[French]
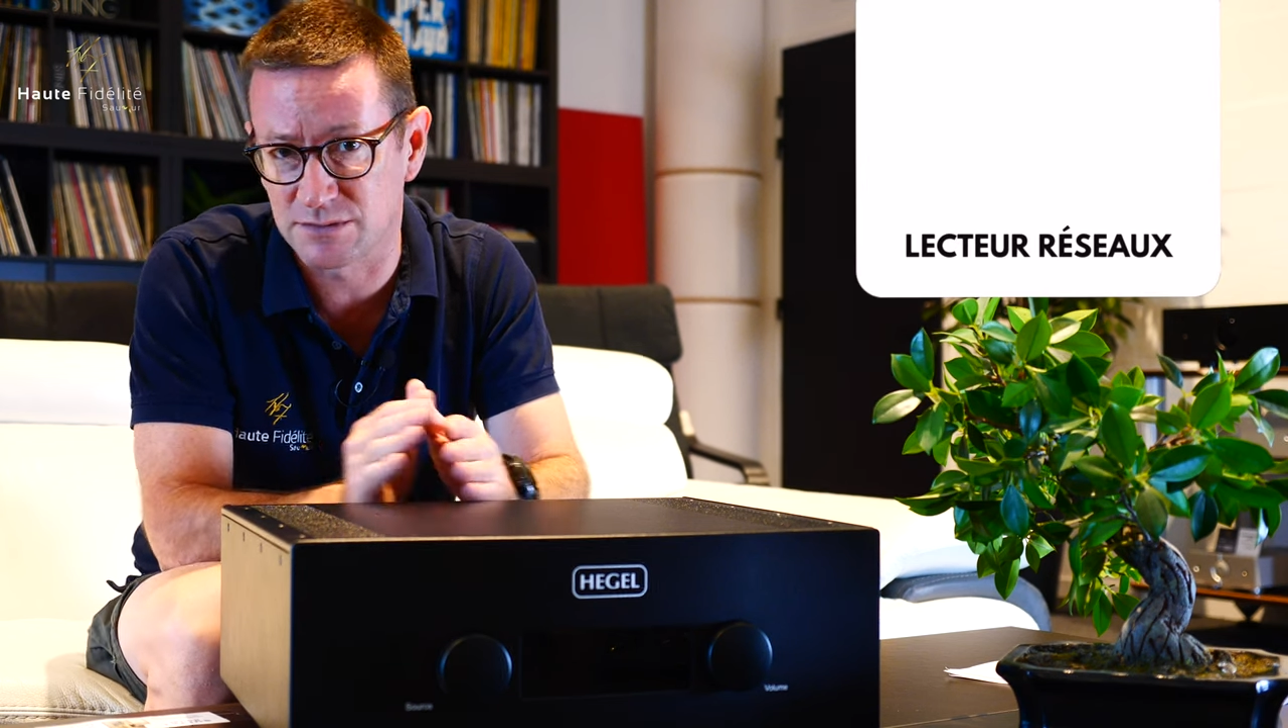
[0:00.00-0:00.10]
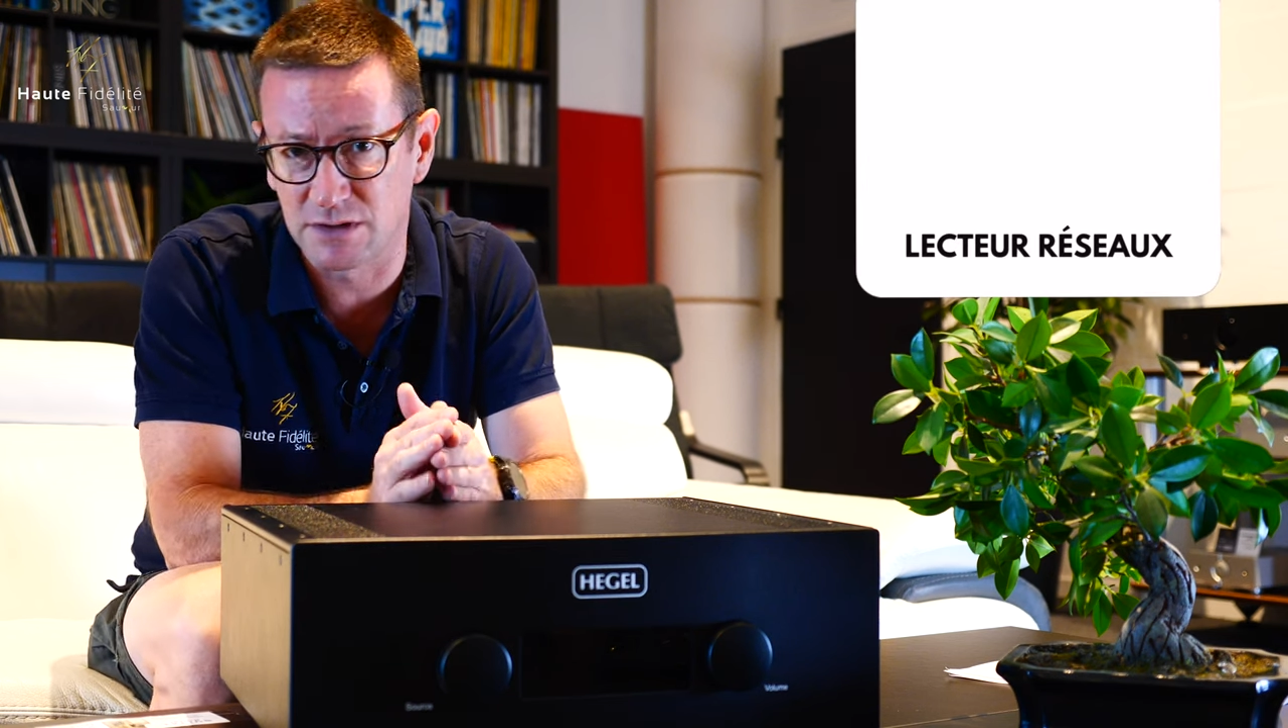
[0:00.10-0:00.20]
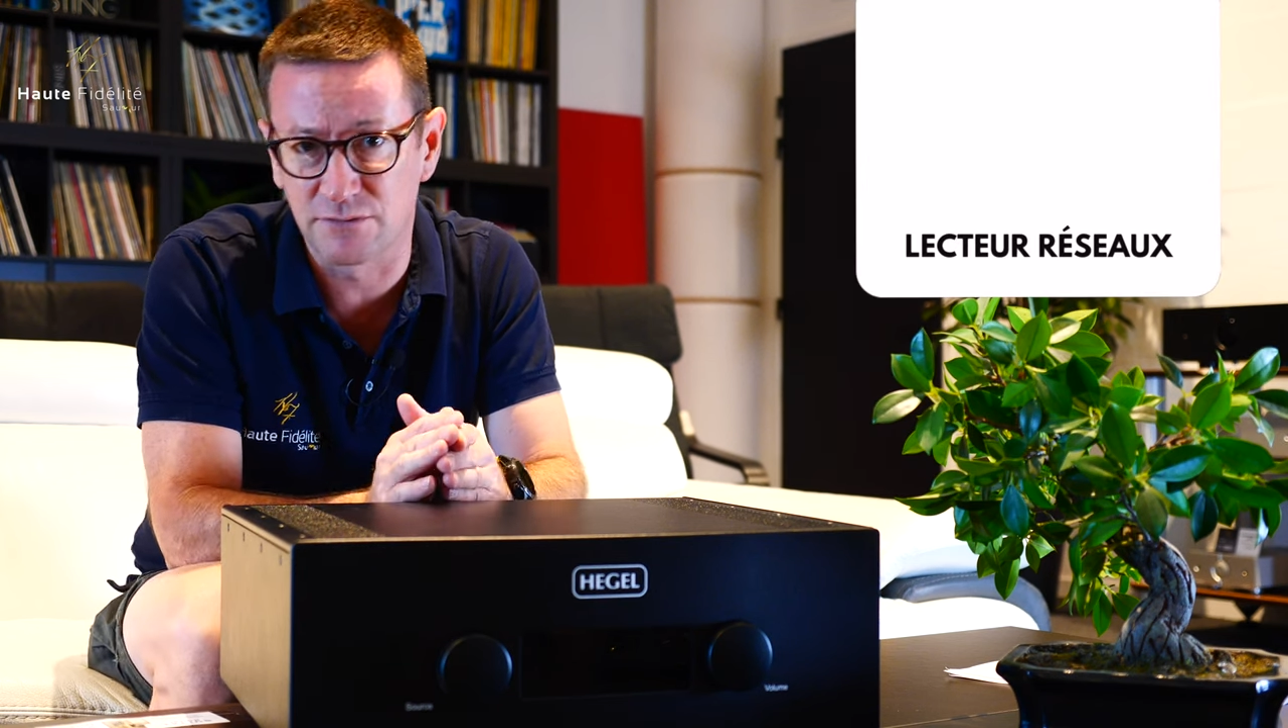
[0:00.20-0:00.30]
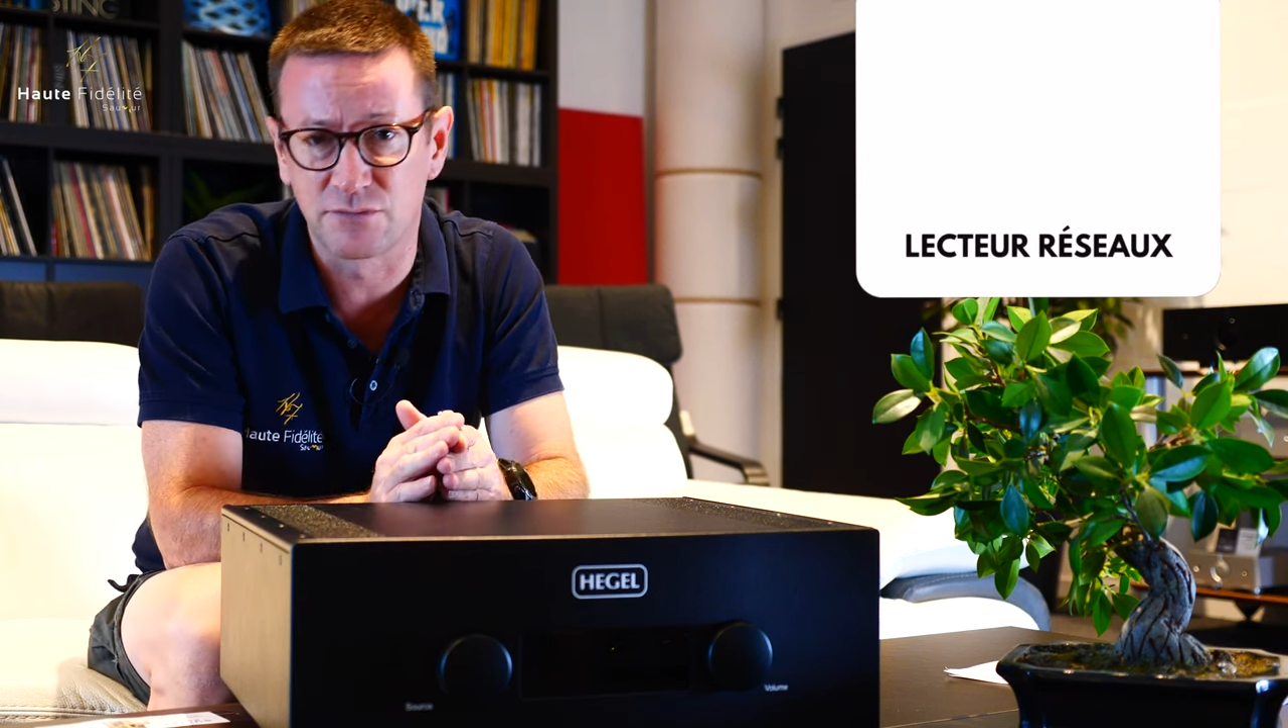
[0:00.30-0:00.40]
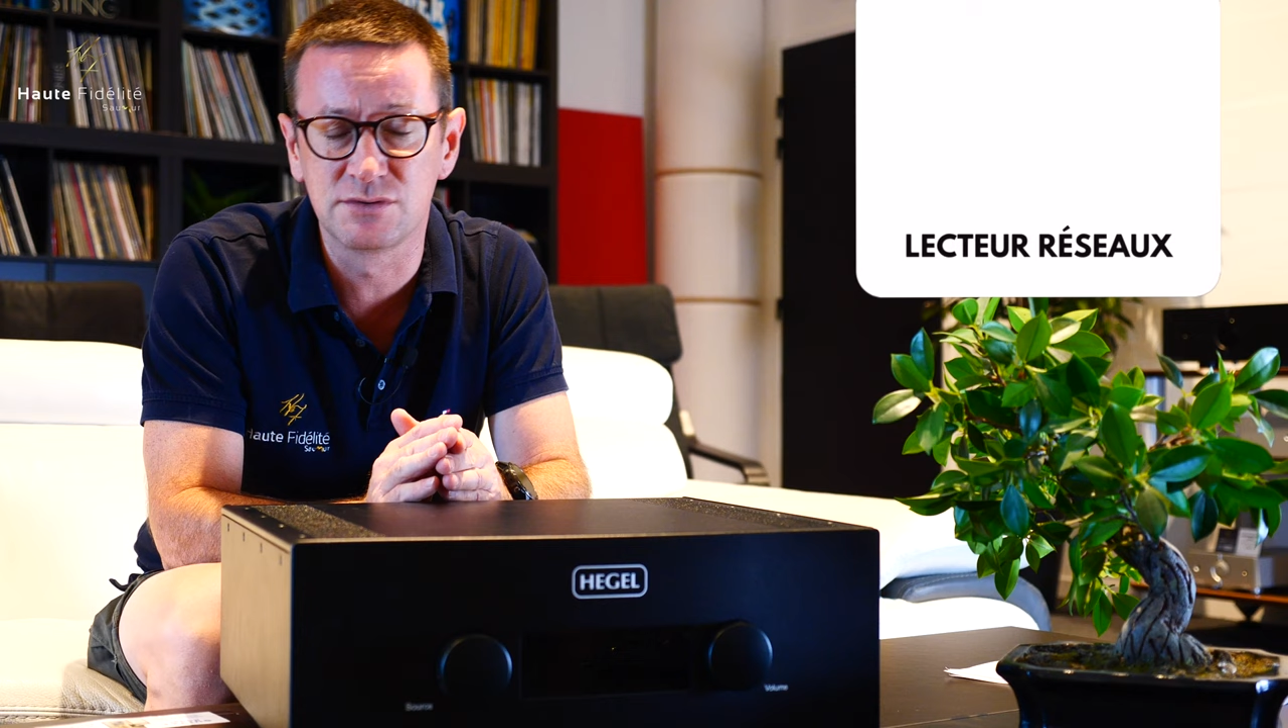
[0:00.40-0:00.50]
en
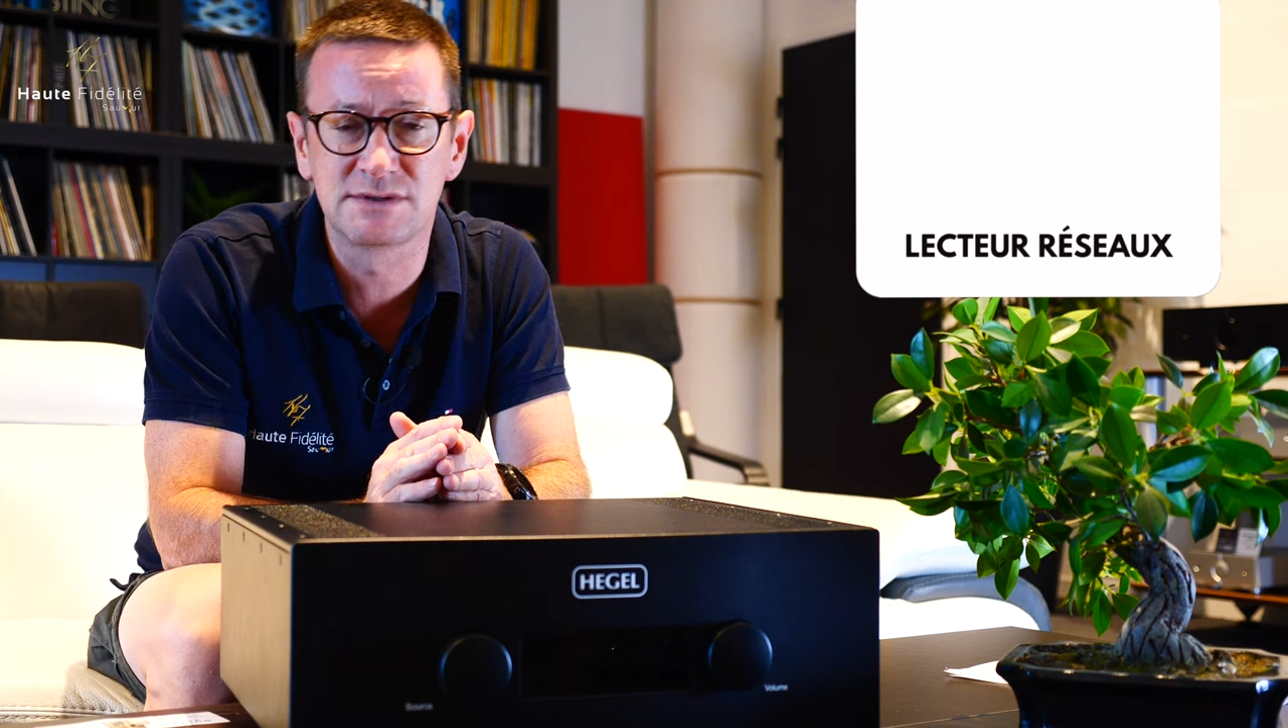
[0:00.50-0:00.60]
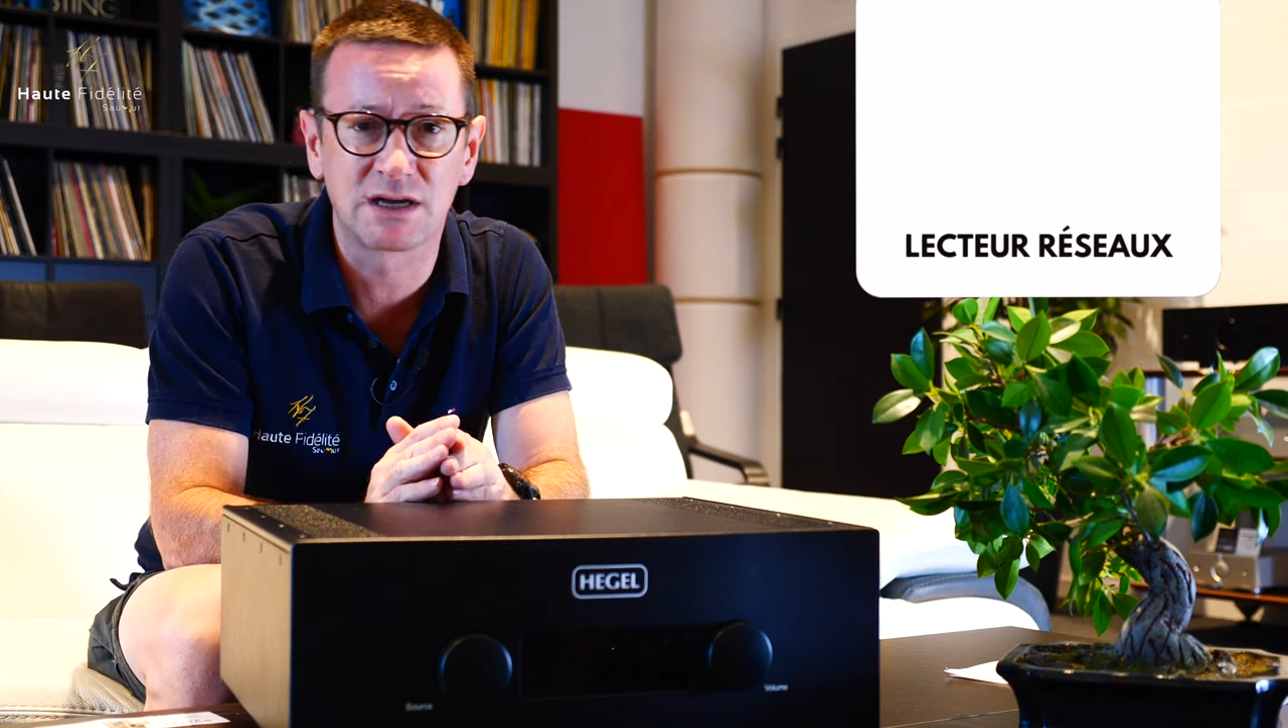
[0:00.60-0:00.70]
streaming,